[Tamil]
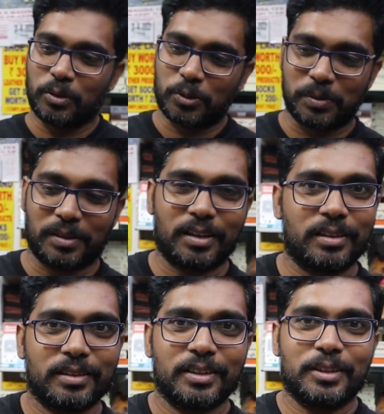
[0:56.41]
போட யூஸ்
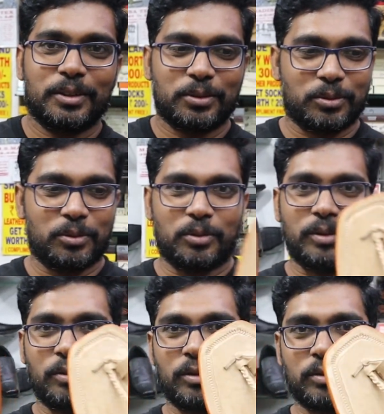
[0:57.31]
பண்ணலாம் ஸோ
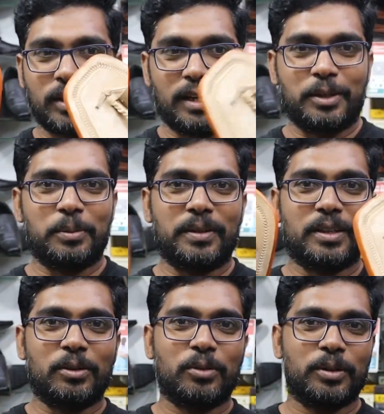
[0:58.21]

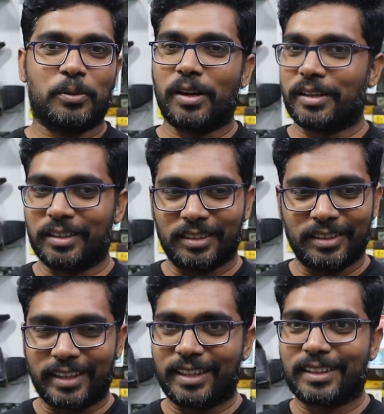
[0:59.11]
அல்டிமேட்டான ஒரு ப்ராடக்ட்
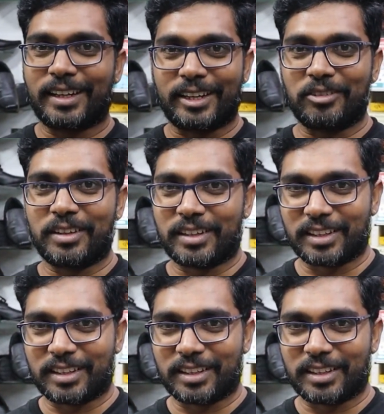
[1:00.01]
இது நிறைய இடத்துல கிடையவே